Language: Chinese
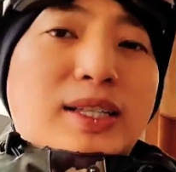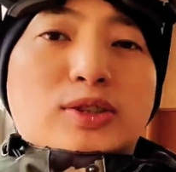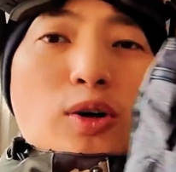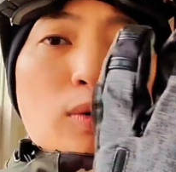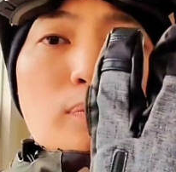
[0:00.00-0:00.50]
一
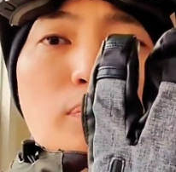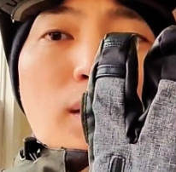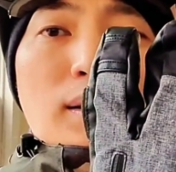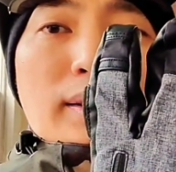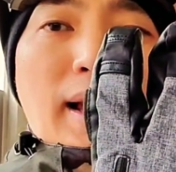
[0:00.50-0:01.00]
种
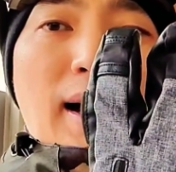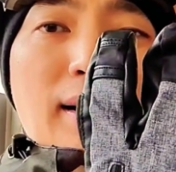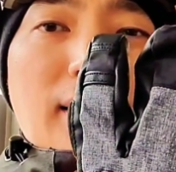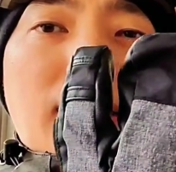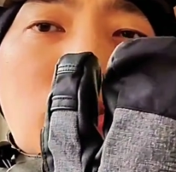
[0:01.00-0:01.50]
两
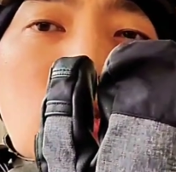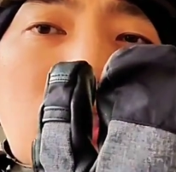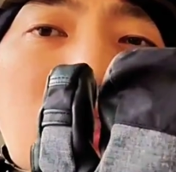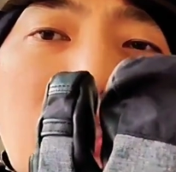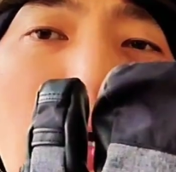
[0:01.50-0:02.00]
个的，就
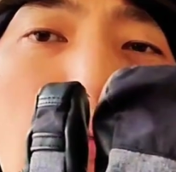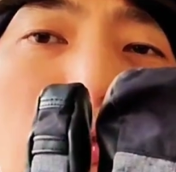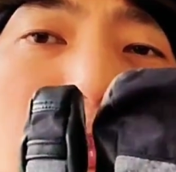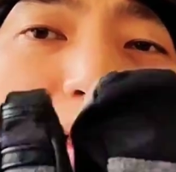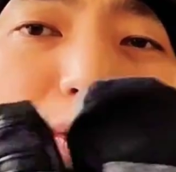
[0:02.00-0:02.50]
是大拇
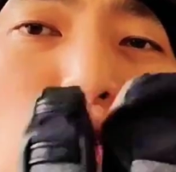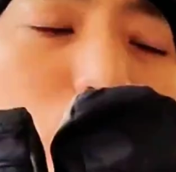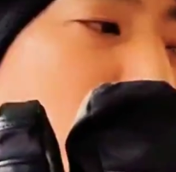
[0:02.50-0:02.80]
指跟手